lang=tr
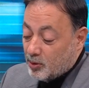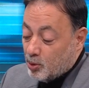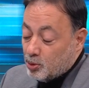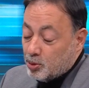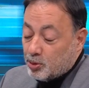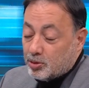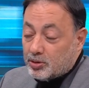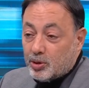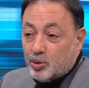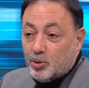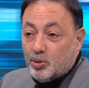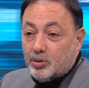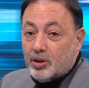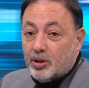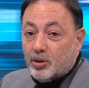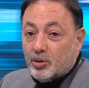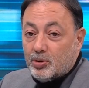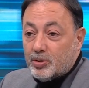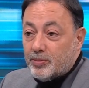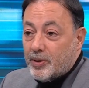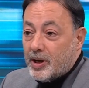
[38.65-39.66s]
Olursa güzel
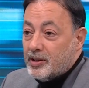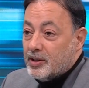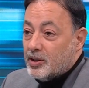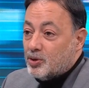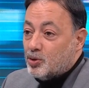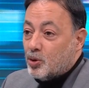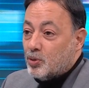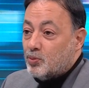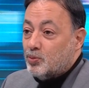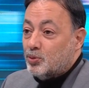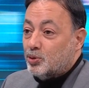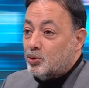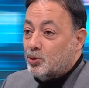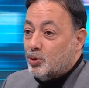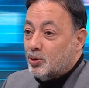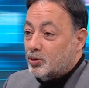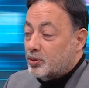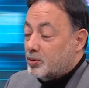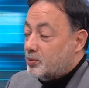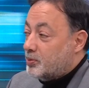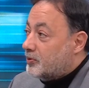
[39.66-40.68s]
olur. Ben de çok mutlu
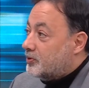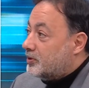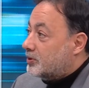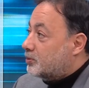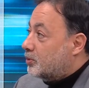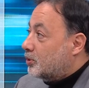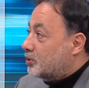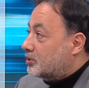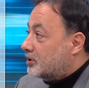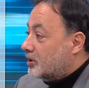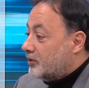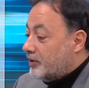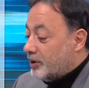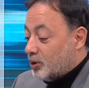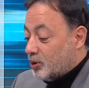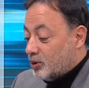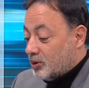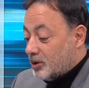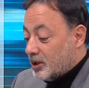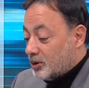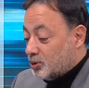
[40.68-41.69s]
olurum bir futbol sever
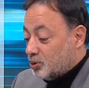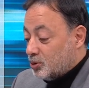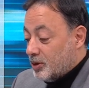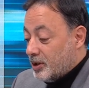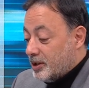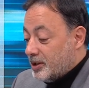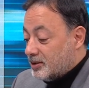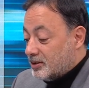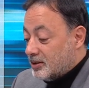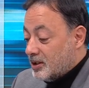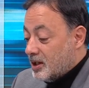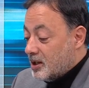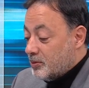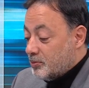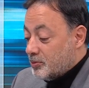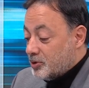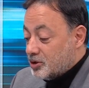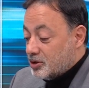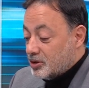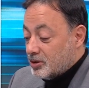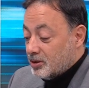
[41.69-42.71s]
olarak. Suarez
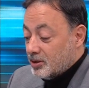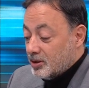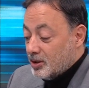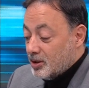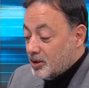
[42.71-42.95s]
gelmiş.